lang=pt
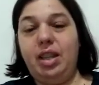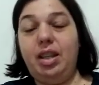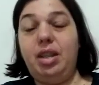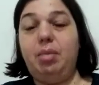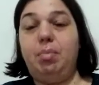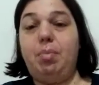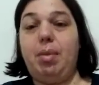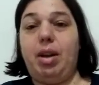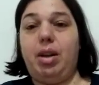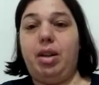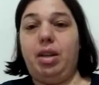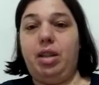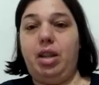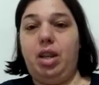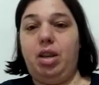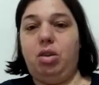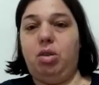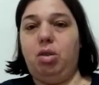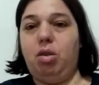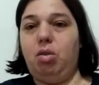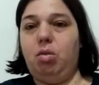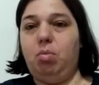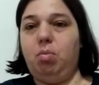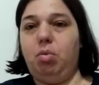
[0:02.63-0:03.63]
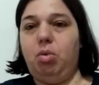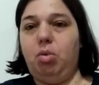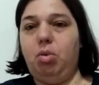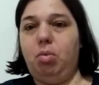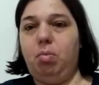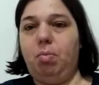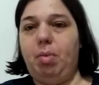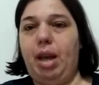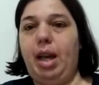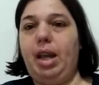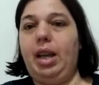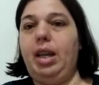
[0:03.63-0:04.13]
Espero que esteja todo mundo
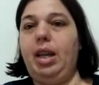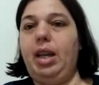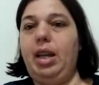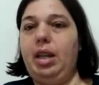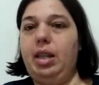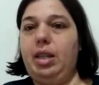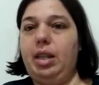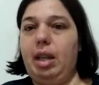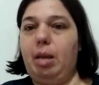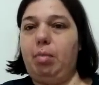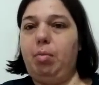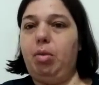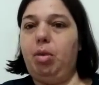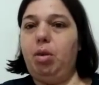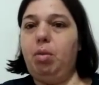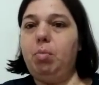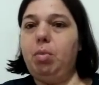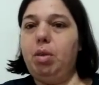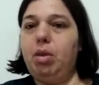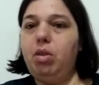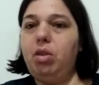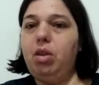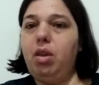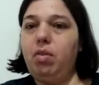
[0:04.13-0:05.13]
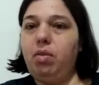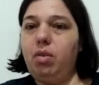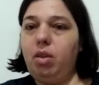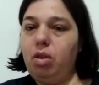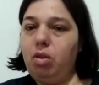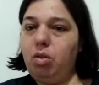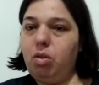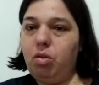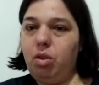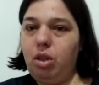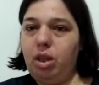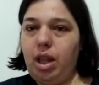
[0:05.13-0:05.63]
bem e sempre tomando os
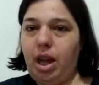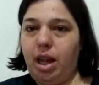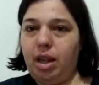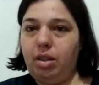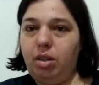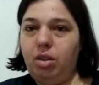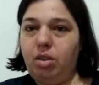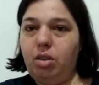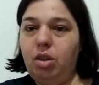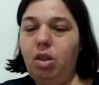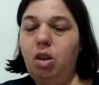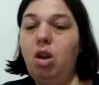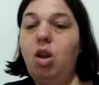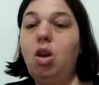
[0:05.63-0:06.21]
devidos cuidados.